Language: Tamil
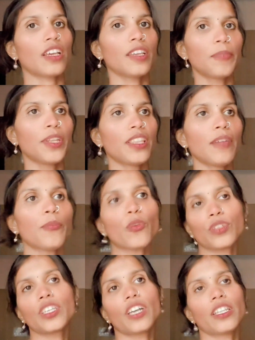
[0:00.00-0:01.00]
இப்படி தான்
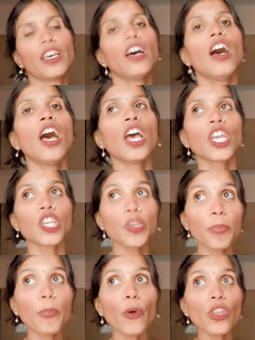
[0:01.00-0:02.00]
போகுது கதை
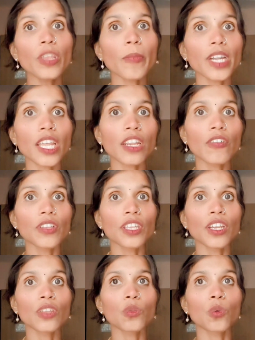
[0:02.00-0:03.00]
இப்போ இந்த மன்னருக்கு வந்து
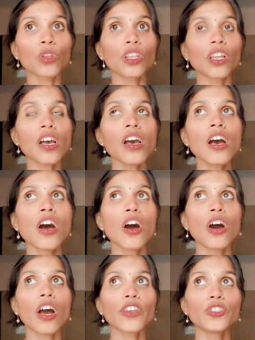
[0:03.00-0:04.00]
என்ன தோணுதுன்னா
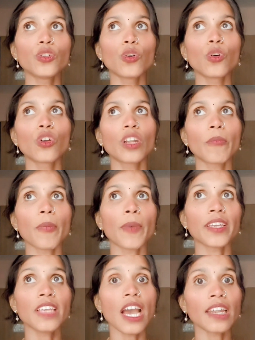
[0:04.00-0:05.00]
ஐயோ நம்ம
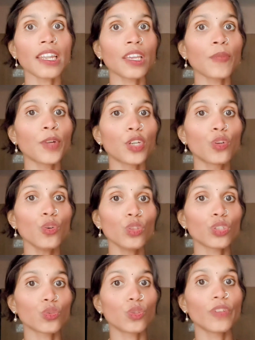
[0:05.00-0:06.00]
பையன் அன்னைக்கு மட்டும்
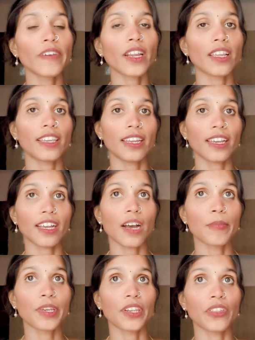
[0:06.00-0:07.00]
இந்த சுண்டு வரலை
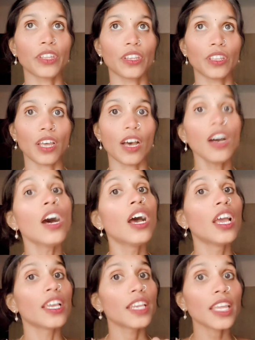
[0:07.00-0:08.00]
இழக்காமல் இருந்திருந்தா
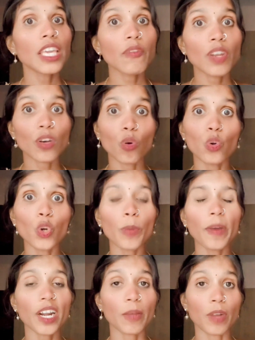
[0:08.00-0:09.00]
இன்றைக்கி இவனை
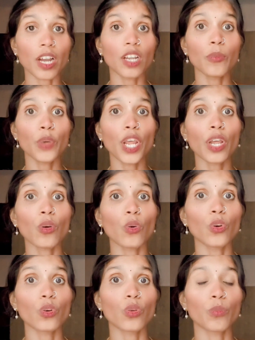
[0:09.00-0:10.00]
கொண்டிருப்பாங்க நம்ம கண்ணு முடியே
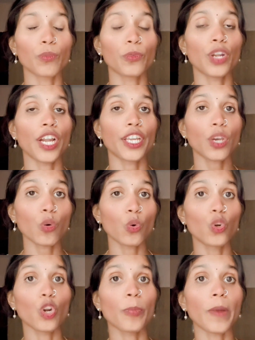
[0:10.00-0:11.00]
கொன் முன்னாடியே
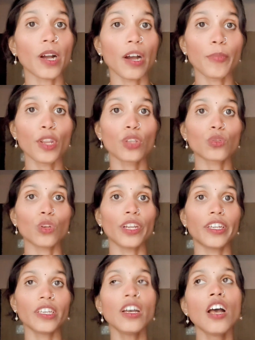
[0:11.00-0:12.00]
கொண்டிருப்பாங்க அப்படின்னு
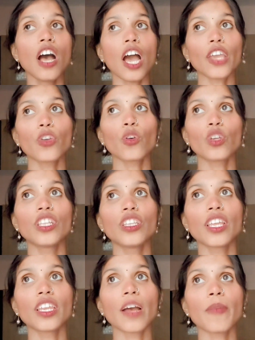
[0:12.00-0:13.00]
சொல்லிட்டு ஐயோ இது
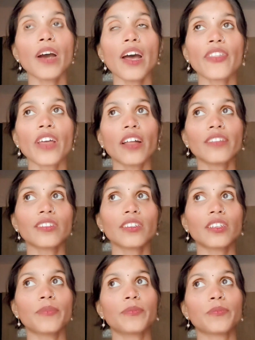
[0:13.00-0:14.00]
தெரியாமல் அந்த அந்த
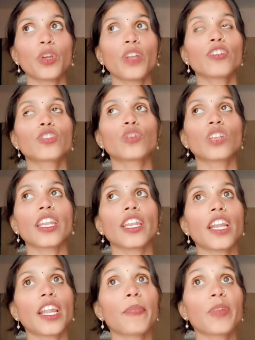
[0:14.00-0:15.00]
புலவர் சொன்னாரே
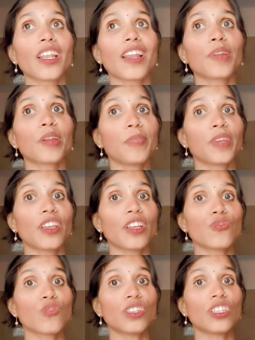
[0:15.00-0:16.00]
நடப்பதெல்லாம்
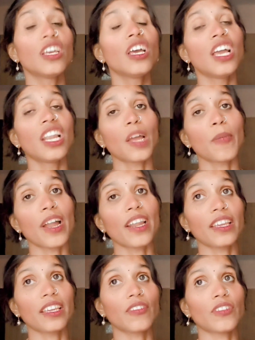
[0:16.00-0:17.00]
நன்மைக்குன்னு சொல்லிட்டு நம்ம
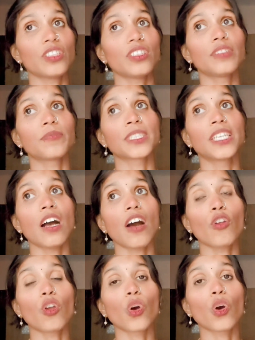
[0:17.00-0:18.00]
அன்னைக்கு வந்து
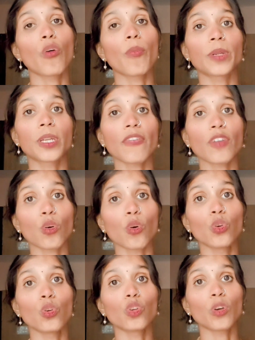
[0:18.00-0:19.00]
அவ்வளோ கோவப்பட்டு அவரை
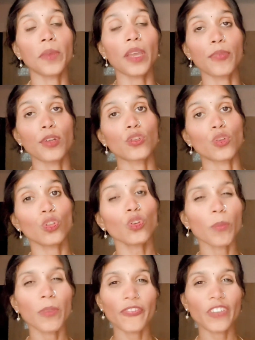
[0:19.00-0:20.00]
கொண்டுட்டோமே அப்படின்னு சொல்லிட்டு
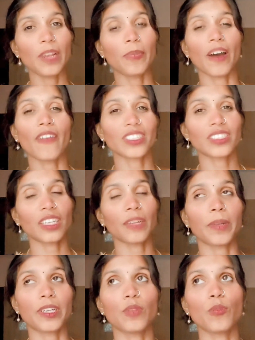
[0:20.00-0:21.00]
ரொம்ப ஃபீல்
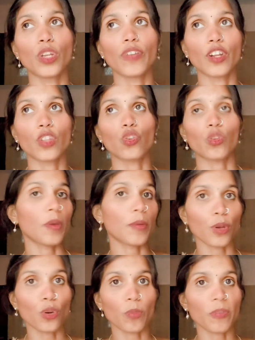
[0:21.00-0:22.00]
அவசரப்பட்டு முடிவு எடுத்துட்டோமே
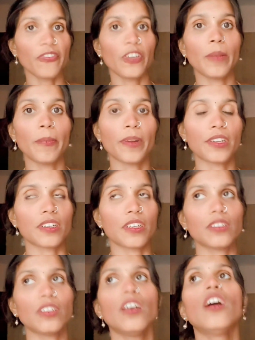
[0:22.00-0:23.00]
அப்படின்னு ரொம்ப ஃபீல்
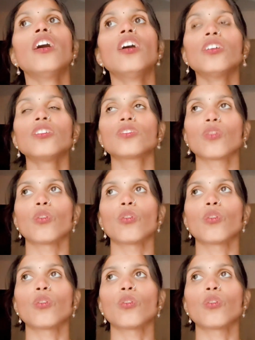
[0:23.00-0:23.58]
பண்ணுறாரு ஸோ